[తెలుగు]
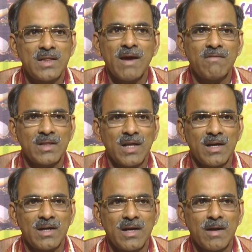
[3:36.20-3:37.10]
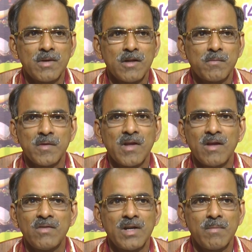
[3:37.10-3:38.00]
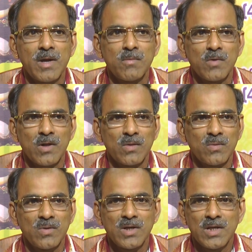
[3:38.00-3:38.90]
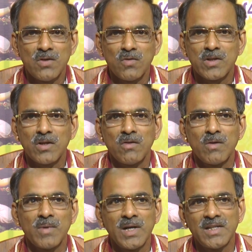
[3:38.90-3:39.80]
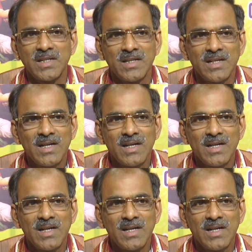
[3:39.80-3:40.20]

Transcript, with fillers: దేవత కాబట్టి శ్మశానం అంటే భయం ఉండదు ఈ వచ్చినవాడు మనిషి